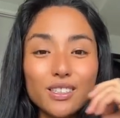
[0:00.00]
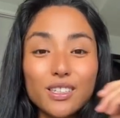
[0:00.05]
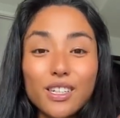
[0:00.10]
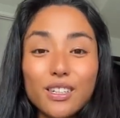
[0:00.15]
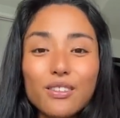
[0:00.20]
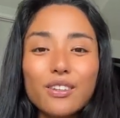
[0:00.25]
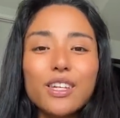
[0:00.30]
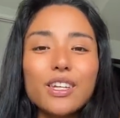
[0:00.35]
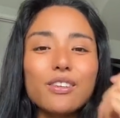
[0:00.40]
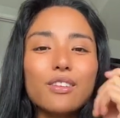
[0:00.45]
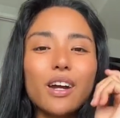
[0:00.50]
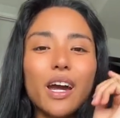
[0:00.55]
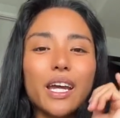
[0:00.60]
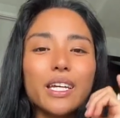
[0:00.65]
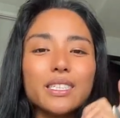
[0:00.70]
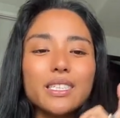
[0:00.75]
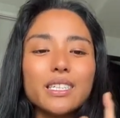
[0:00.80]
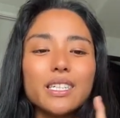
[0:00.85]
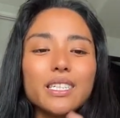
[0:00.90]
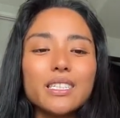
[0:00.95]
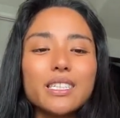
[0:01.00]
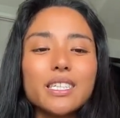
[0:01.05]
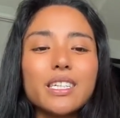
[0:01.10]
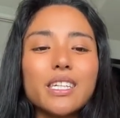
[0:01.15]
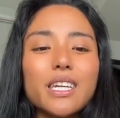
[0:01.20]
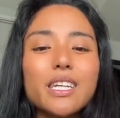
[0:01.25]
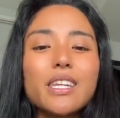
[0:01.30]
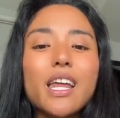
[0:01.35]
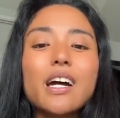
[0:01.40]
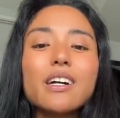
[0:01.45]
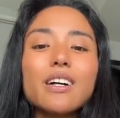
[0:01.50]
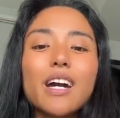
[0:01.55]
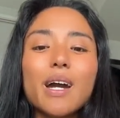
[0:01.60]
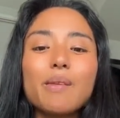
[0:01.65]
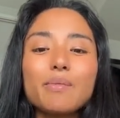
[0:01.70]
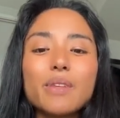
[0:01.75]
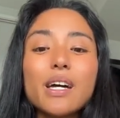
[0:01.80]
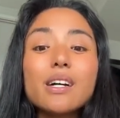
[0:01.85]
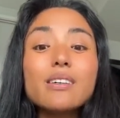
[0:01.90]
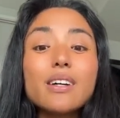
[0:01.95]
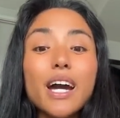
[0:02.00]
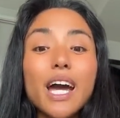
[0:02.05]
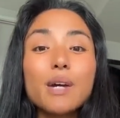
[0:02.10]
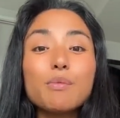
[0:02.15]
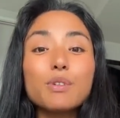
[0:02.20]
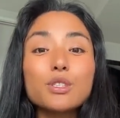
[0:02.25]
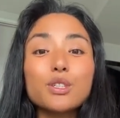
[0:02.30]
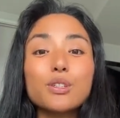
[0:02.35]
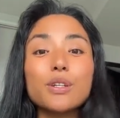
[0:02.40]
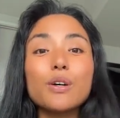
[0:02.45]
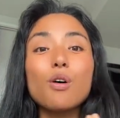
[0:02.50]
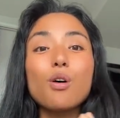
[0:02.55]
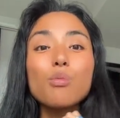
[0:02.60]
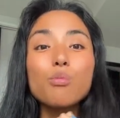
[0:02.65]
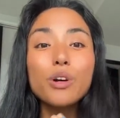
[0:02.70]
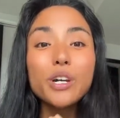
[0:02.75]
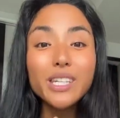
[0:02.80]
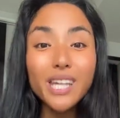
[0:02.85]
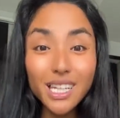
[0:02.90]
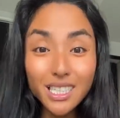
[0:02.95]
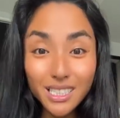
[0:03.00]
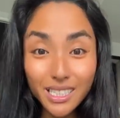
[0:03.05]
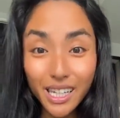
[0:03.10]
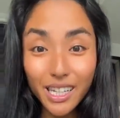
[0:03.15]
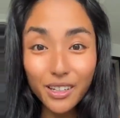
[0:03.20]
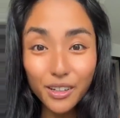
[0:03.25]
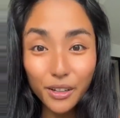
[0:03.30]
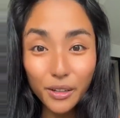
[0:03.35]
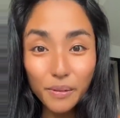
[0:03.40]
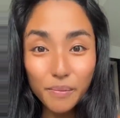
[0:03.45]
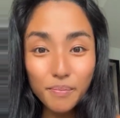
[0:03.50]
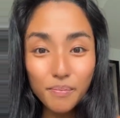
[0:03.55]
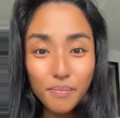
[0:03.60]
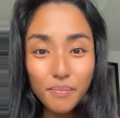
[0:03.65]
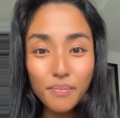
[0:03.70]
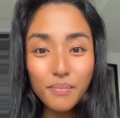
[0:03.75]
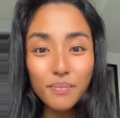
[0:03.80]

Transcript: 次の日とか一日に何回も何回もそれを思い出していく。